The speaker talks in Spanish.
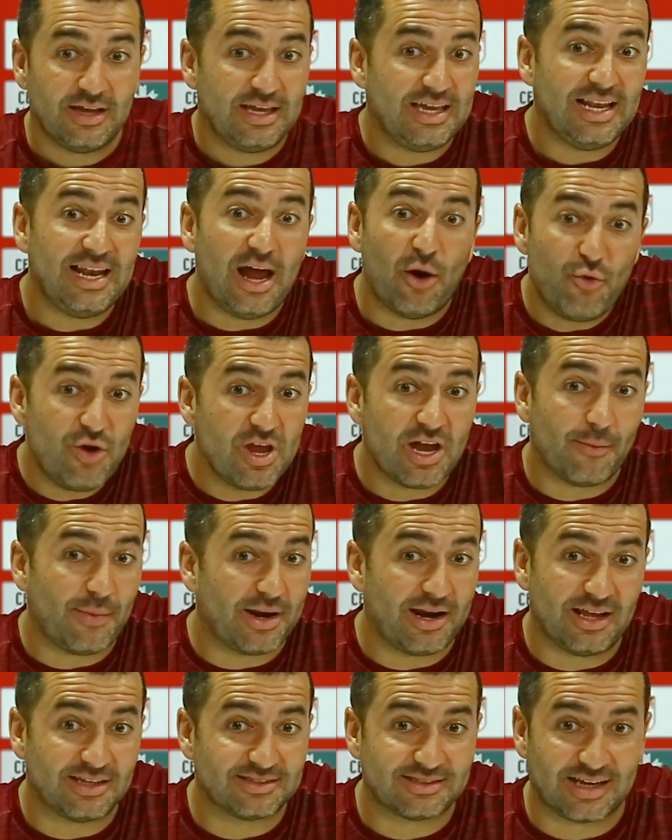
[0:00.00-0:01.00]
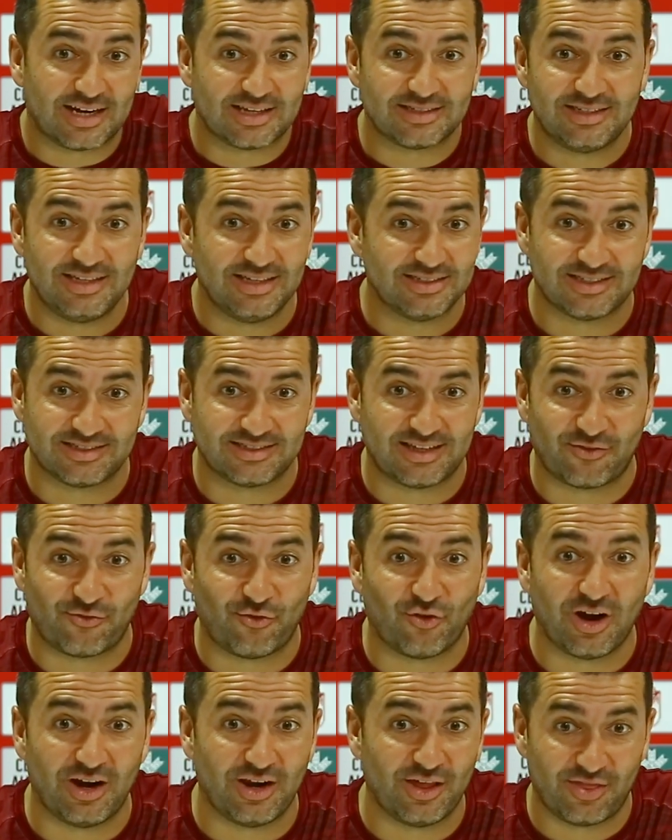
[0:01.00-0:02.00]
Y la única manera de estar así es estar
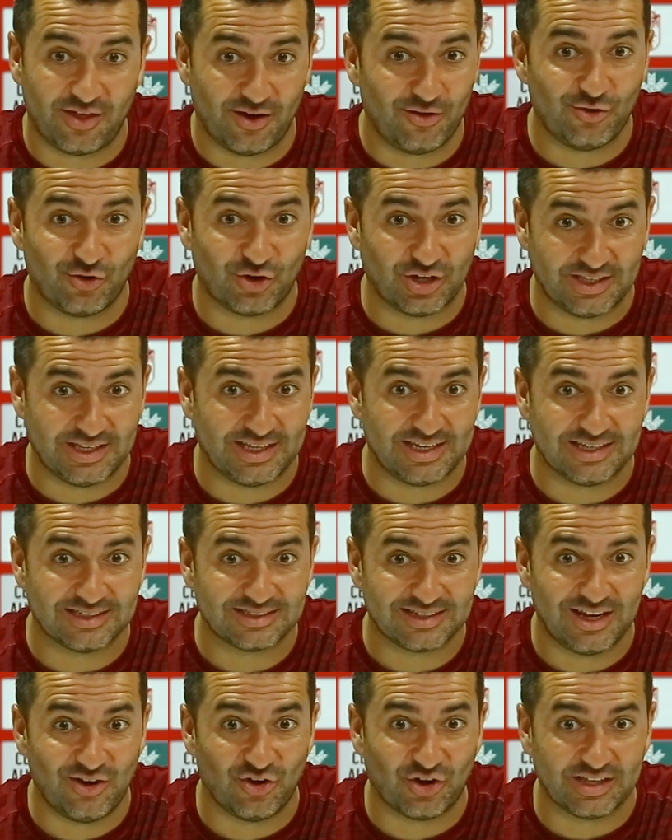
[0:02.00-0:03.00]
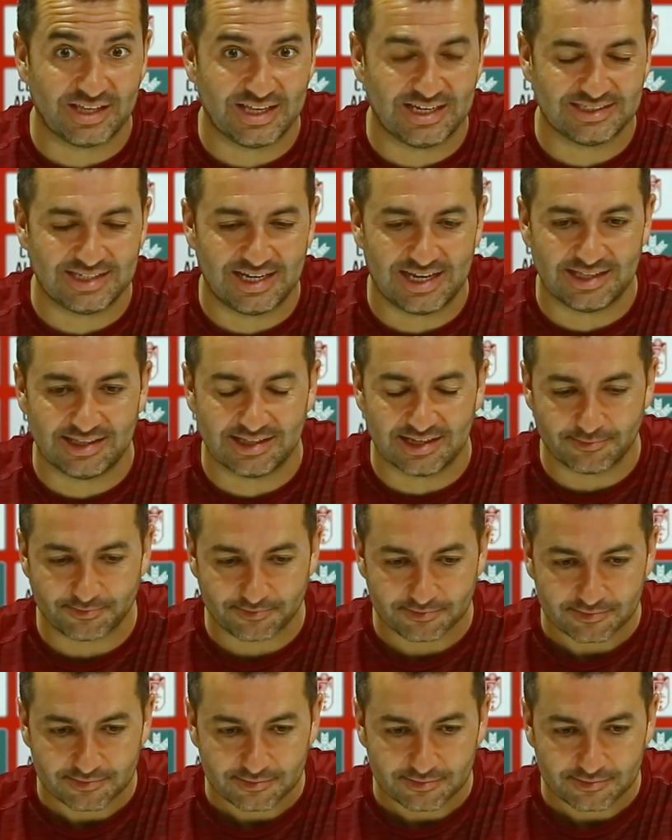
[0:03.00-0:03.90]
focalizado en lo que tienes, en lo que tienes delante.